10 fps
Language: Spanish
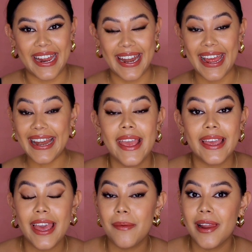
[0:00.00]
canal y
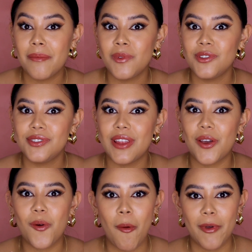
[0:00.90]
aquí hablamos de
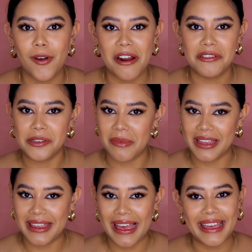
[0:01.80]
cómo mejorar nuestro
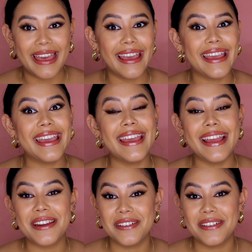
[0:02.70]
maquillaje y